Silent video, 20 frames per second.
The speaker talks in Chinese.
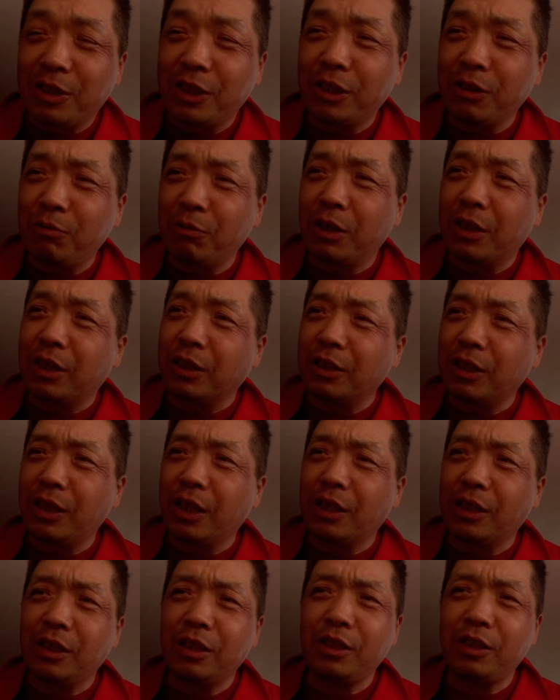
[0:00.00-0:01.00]
请我可能
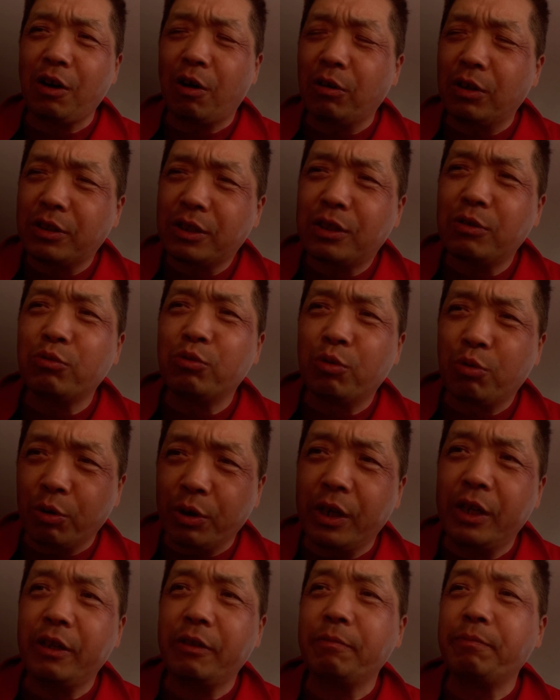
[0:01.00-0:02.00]
得聊了四五
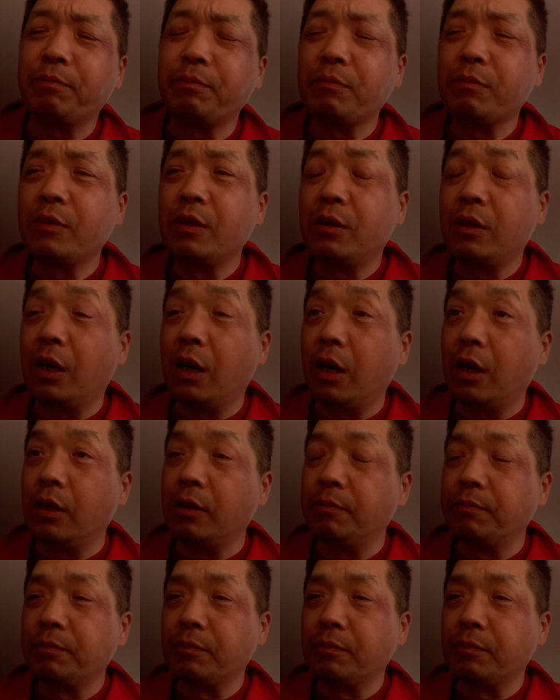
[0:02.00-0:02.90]
回啊，